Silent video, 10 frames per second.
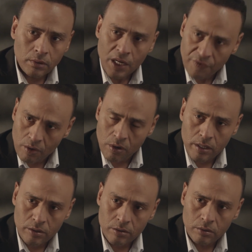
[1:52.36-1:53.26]
عارفها
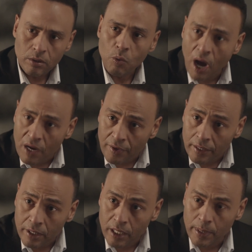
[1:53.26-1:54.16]
كويس وعارفك
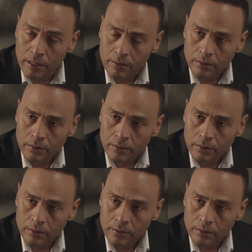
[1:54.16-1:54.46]
انت كمان